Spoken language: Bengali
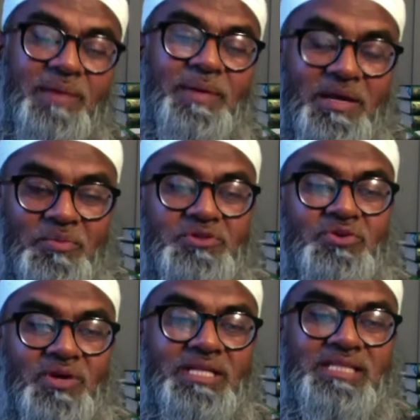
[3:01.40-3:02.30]
আমাকে প্রশ্ন
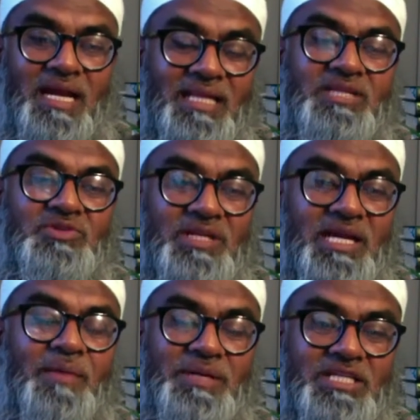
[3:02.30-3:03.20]
করেন জান্নাতের জন্য কি
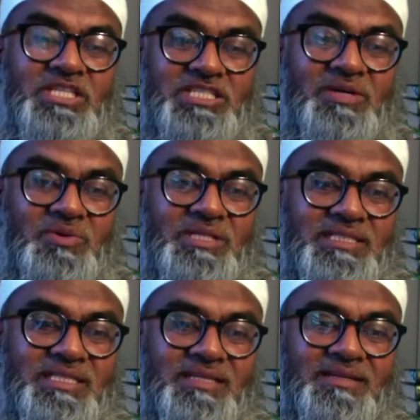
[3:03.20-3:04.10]
আমি এটা চেষ্টা
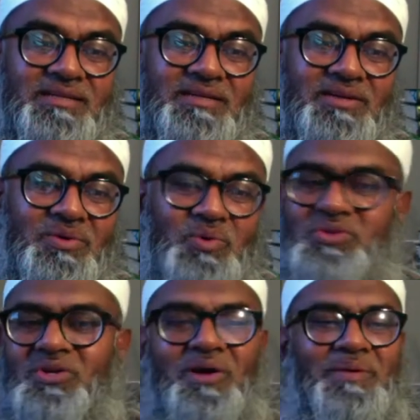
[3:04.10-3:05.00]
করতেছি
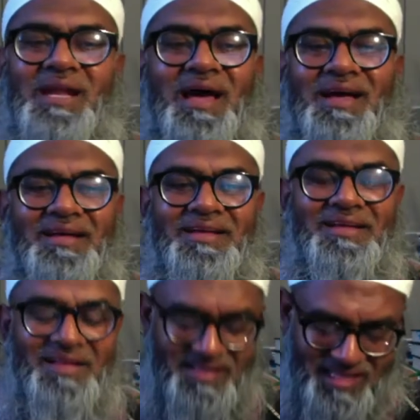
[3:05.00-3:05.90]
উত্তর হবে না
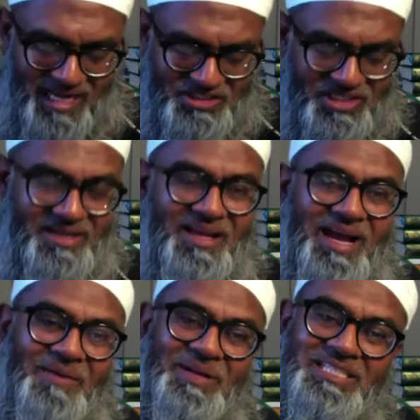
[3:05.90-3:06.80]
তাহলে আসেন
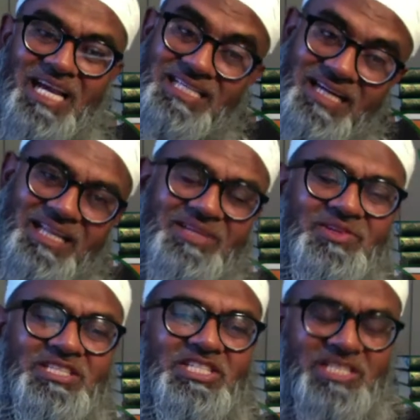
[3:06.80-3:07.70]
আমরা সেই জান্নাতের
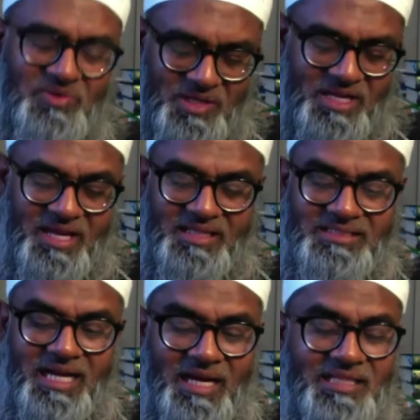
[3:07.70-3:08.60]
জন্য চেষ্টা করি
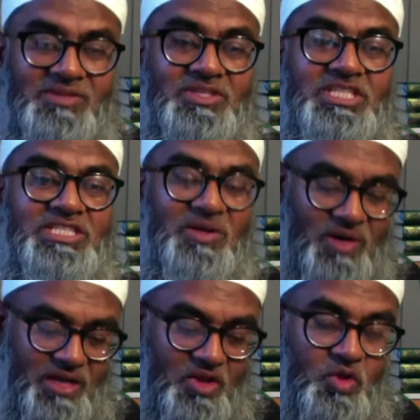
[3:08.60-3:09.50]
জান্নাতের জন্য চেষ্টা
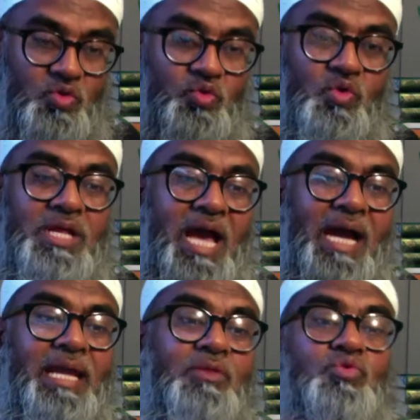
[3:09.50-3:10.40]
করলে দুনিয়া
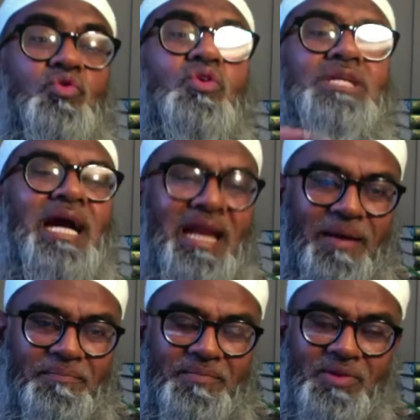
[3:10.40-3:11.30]
আখেরা দুনো জায়গায়
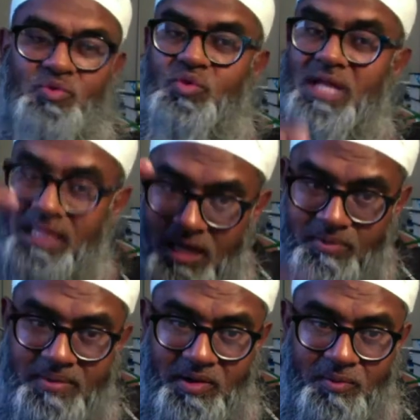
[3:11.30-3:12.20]
লাভ দুনিয়াতে
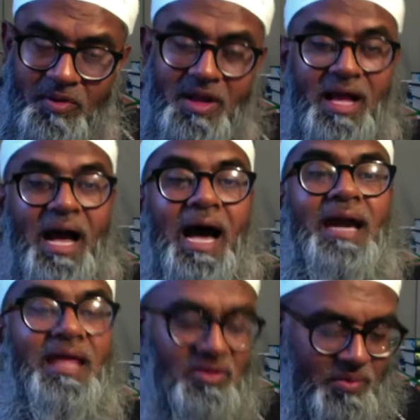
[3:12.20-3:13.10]
লাভবান হব
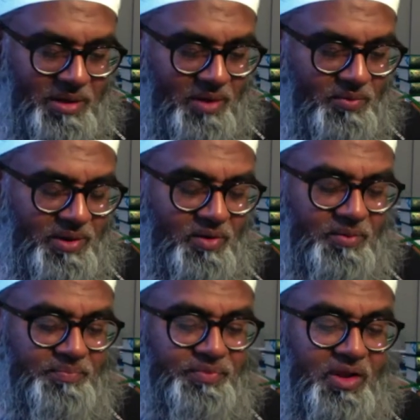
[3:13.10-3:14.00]
আখেরাতে আমরা লাভবান
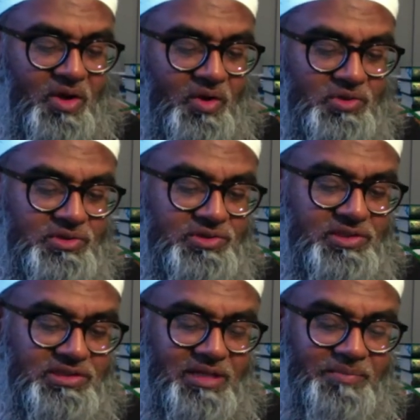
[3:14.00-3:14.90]
হব রসুল
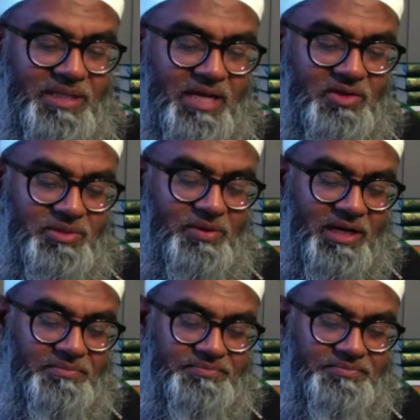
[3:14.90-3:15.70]
সাল্লাম বিদায় হজে বলেন